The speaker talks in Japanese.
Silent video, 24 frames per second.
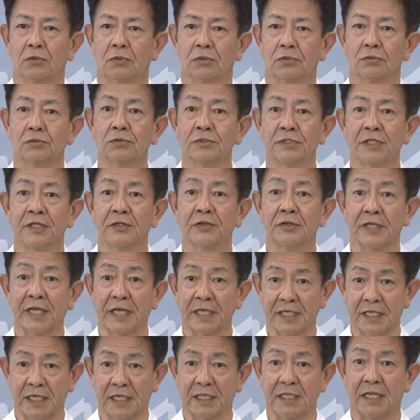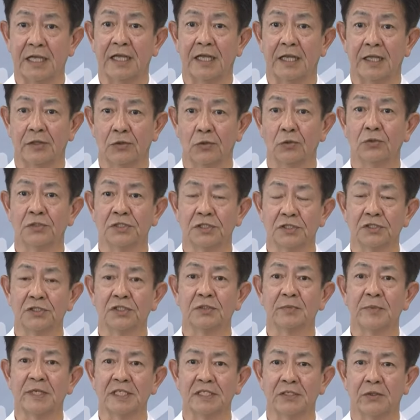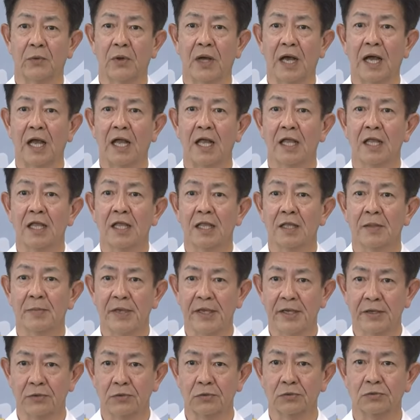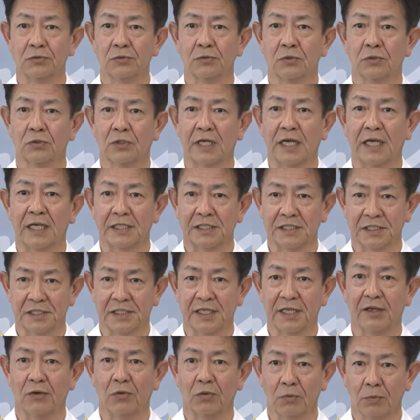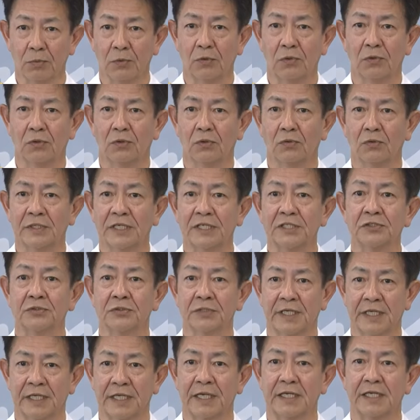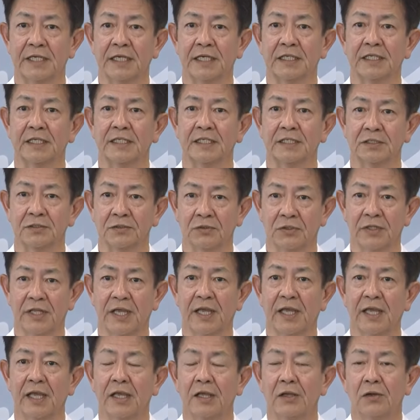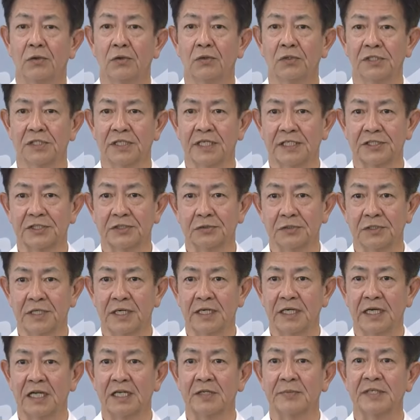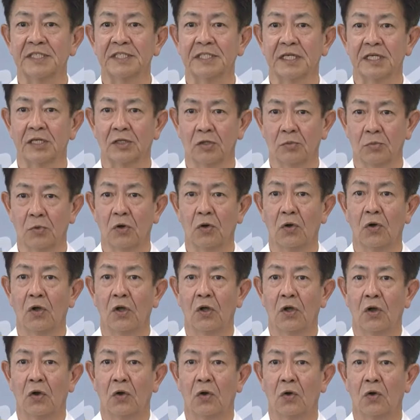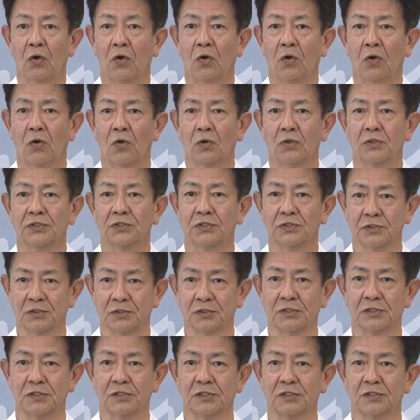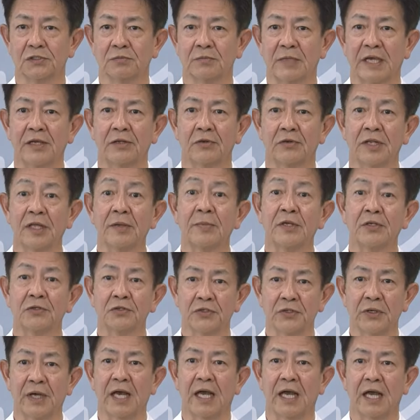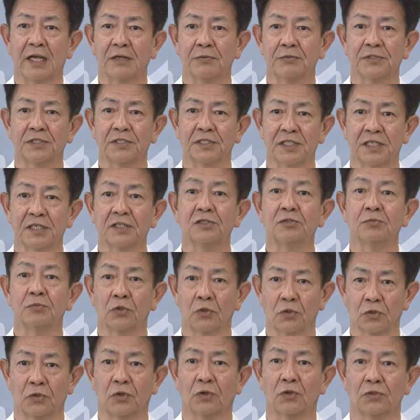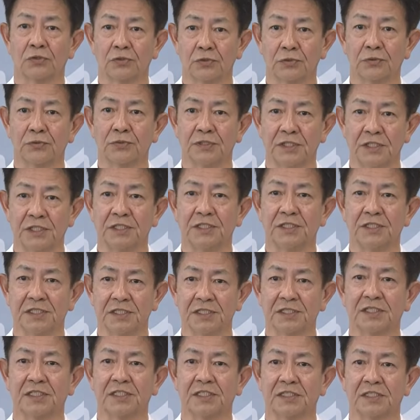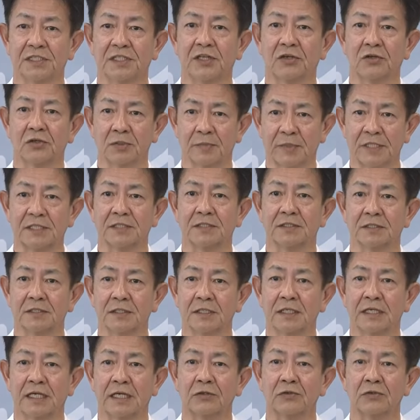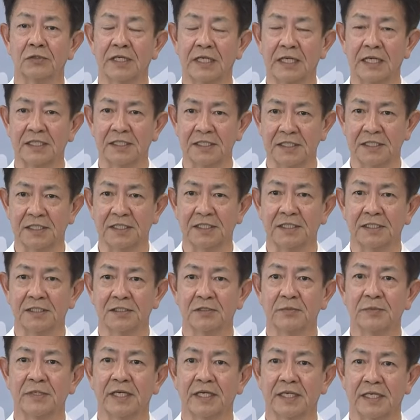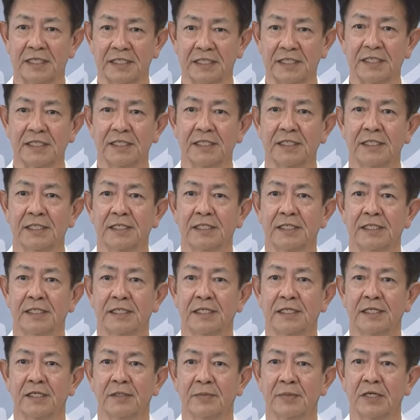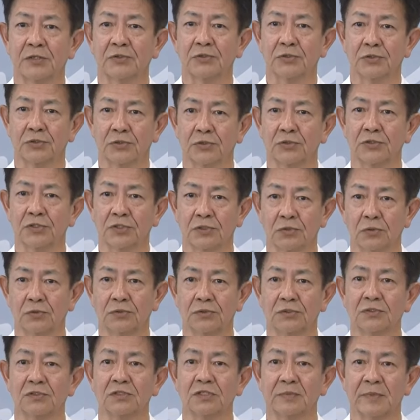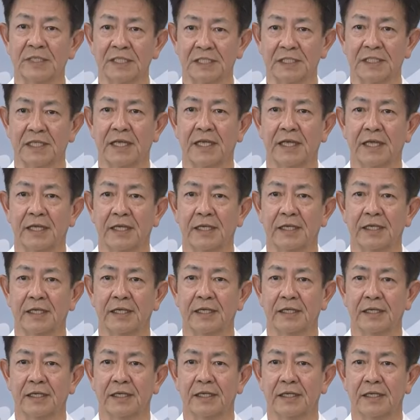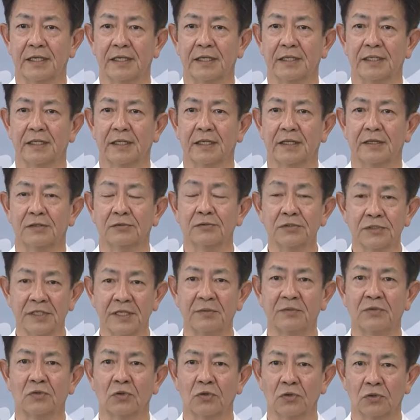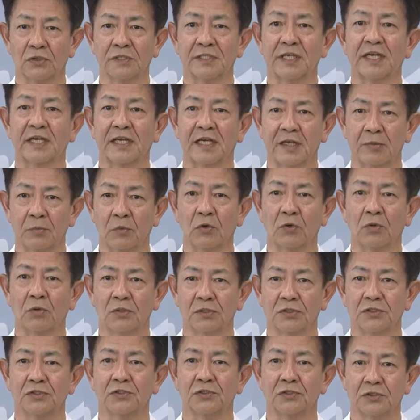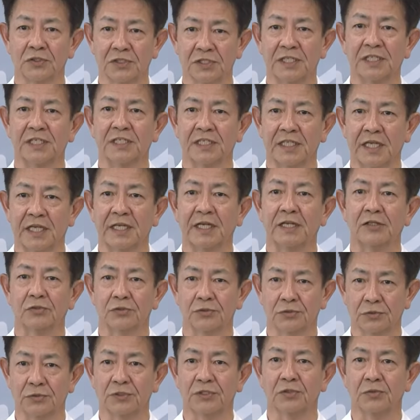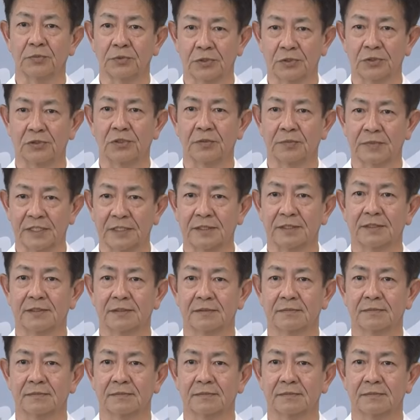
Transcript: 訓練のやり方等につきましては、米国を介してほぼ同じようなやり方ですので大きな中断がありましたけどもすぐ前のレベルには復帰できるものというふうに認識しております可能な限り速やかに、えー、幕僚協議等を通じまして、えー、訓練等の再開も追求していきたいなというふうに思っております